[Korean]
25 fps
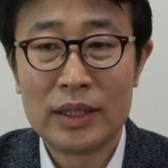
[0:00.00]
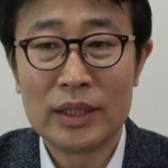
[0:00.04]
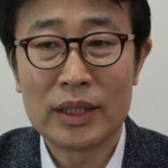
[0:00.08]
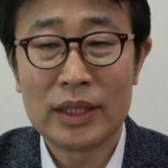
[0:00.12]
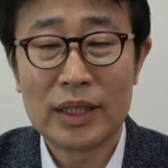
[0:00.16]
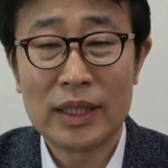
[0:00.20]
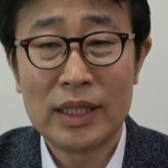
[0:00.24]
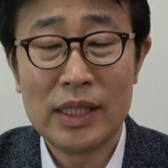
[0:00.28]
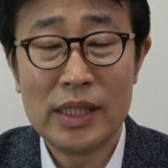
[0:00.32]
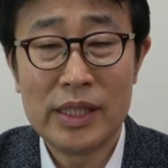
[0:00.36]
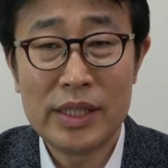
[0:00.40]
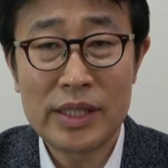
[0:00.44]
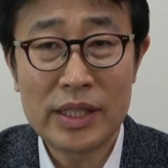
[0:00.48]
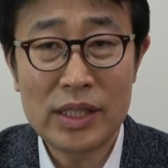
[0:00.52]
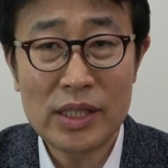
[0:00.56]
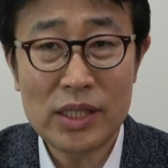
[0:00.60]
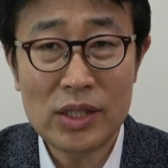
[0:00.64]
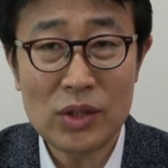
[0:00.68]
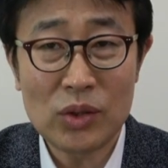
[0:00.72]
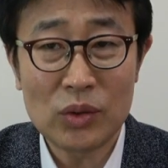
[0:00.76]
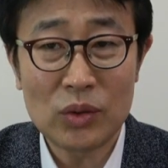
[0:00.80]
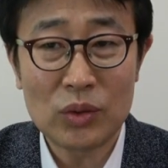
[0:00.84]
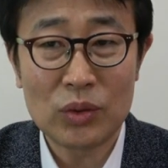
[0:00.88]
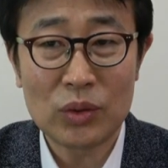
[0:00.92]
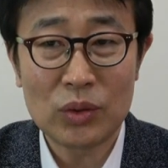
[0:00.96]
즉
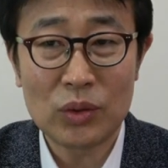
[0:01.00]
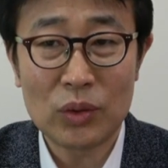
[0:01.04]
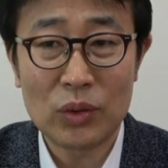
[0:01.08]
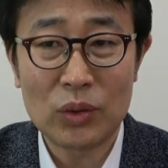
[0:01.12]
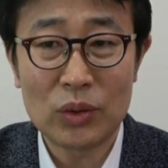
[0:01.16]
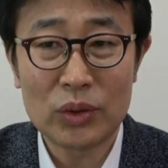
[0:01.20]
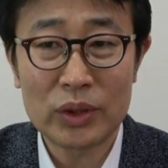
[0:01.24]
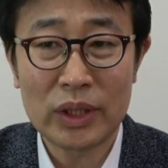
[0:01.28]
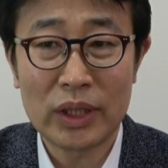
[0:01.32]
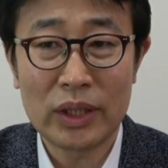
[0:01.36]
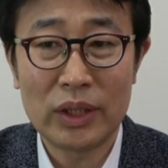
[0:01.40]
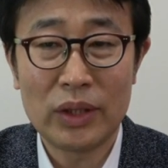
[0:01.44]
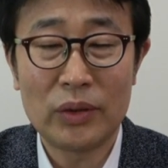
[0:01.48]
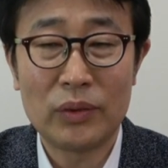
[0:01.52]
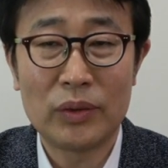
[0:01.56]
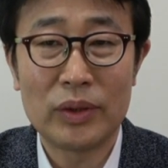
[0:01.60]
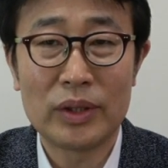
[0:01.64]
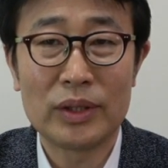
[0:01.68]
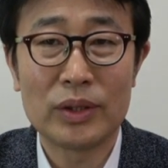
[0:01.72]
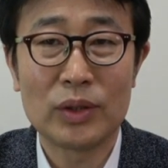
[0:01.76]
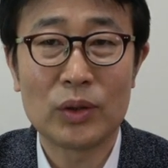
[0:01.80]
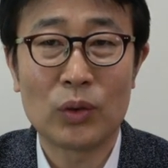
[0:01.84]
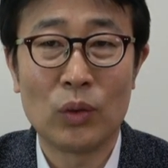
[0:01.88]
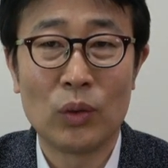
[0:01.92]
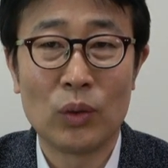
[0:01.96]
일시적으로
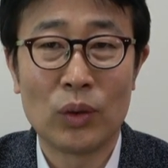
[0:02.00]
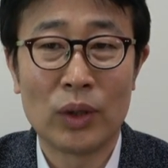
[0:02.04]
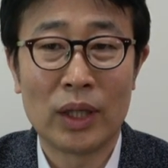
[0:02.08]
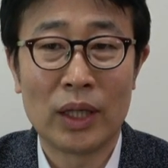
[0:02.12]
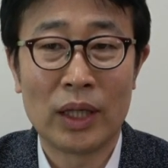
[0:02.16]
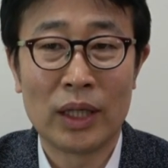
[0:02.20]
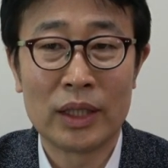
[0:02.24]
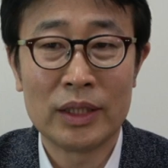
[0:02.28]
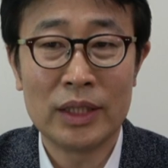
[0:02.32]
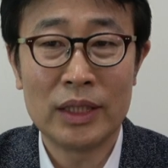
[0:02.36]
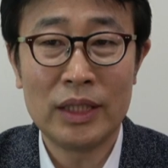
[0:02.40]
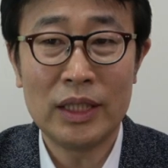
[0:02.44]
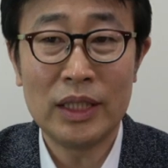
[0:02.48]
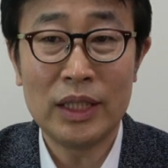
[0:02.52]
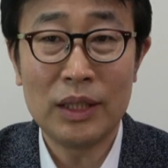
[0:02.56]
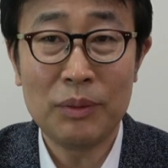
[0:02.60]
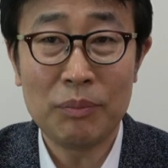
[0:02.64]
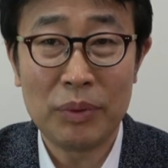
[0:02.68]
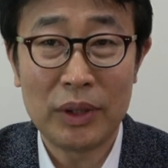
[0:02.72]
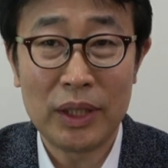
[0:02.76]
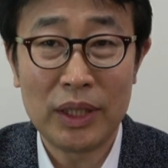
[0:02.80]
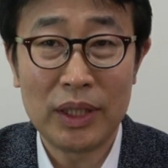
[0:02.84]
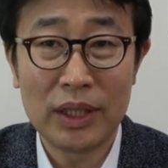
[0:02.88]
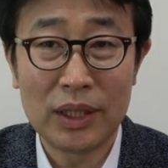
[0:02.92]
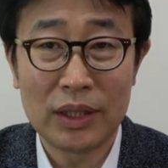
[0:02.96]
사용하는 공간이
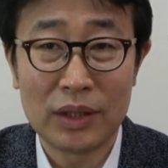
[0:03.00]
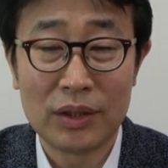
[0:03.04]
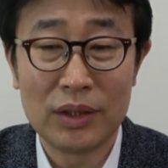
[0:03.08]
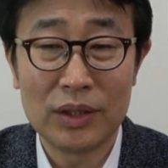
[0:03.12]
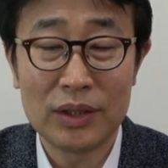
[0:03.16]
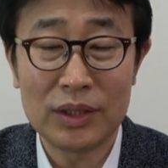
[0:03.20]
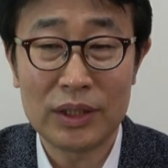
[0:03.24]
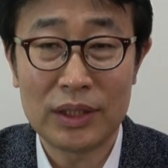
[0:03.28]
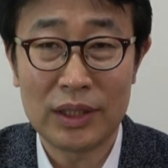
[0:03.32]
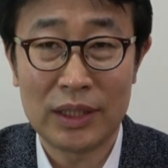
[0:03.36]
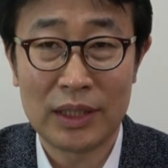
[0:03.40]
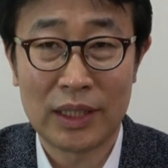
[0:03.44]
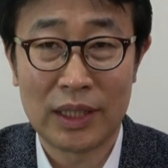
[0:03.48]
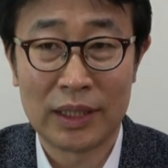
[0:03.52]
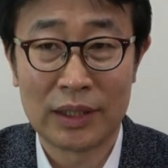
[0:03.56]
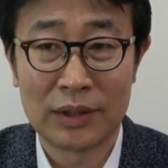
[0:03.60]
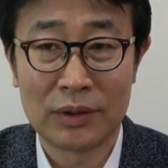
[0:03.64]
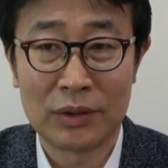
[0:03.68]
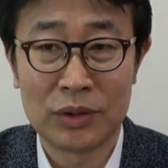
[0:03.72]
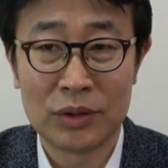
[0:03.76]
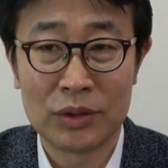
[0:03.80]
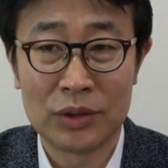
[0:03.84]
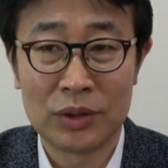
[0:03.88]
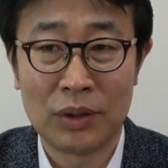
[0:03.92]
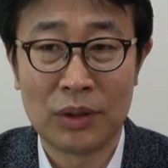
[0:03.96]
비거실이라는
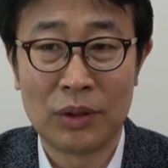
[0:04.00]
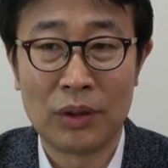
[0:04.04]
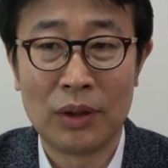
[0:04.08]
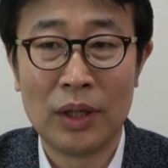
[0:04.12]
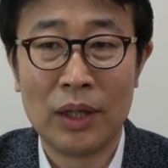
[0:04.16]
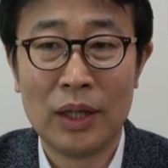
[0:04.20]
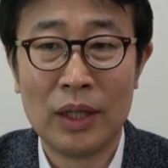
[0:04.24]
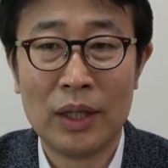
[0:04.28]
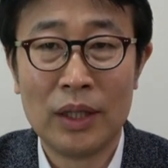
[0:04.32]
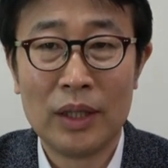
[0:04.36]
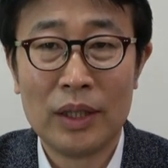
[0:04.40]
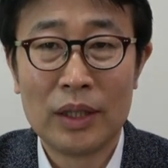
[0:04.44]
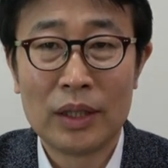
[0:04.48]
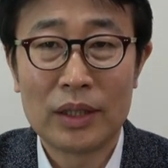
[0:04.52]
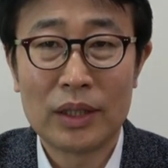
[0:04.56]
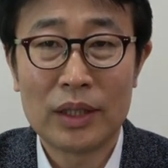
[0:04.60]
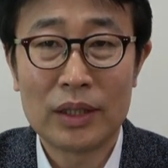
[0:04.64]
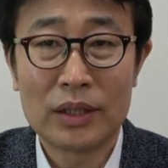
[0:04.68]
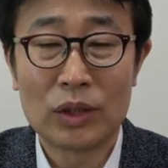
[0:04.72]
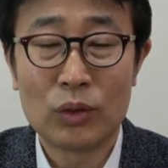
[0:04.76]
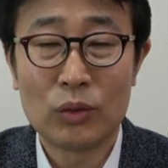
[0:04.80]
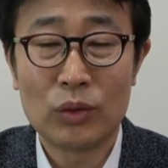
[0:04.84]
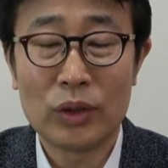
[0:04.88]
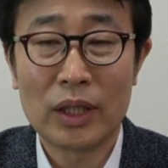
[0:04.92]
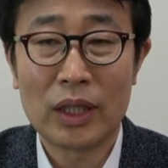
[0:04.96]
거죠.
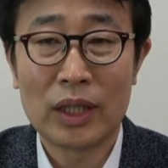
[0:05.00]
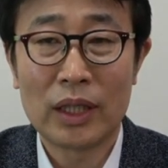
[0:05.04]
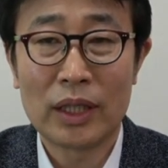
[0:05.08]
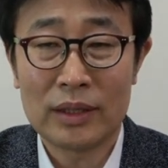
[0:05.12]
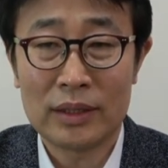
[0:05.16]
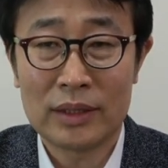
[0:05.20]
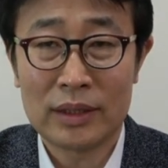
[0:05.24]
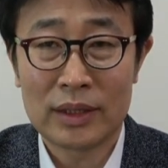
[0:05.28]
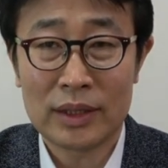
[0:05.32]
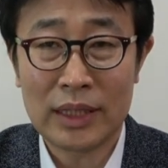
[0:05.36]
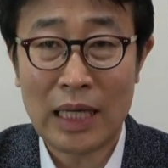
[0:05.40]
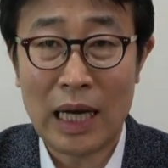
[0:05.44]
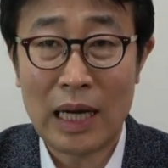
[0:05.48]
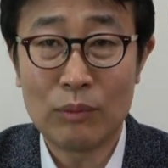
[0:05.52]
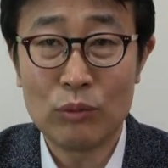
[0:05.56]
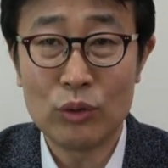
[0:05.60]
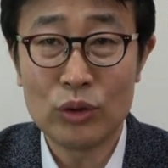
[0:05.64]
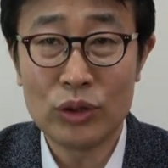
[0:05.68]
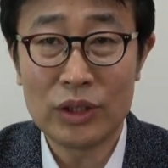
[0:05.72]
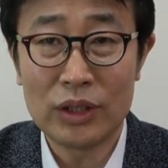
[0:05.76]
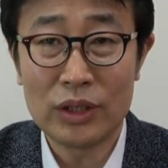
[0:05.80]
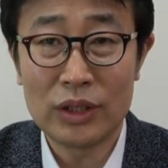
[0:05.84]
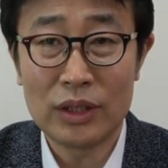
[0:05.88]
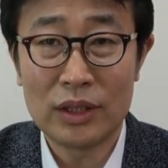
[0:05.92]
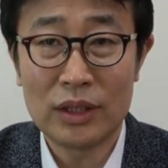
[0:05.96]
그래서 우리가 그
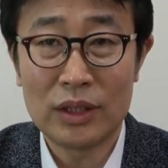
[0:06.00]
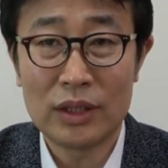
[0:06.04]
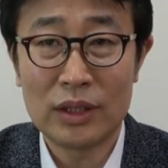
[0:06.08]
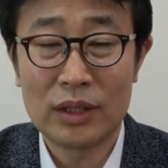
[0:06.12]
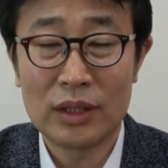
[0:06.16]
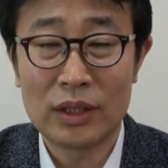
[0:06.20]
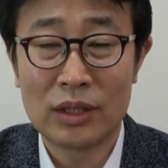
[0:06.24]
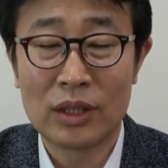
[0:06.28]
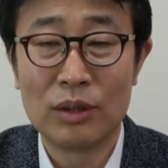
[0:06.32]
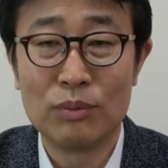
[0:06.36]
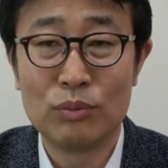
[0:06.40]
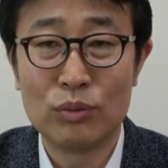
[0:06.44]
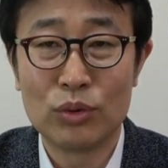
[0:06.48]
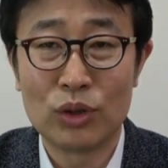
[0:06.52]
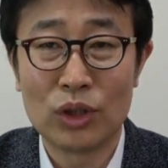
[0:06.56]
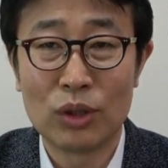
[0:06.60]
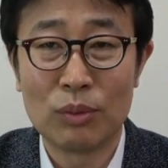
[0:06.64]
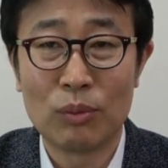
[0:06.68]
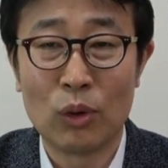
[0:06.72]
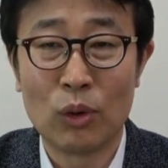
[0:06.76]
사무실 건물을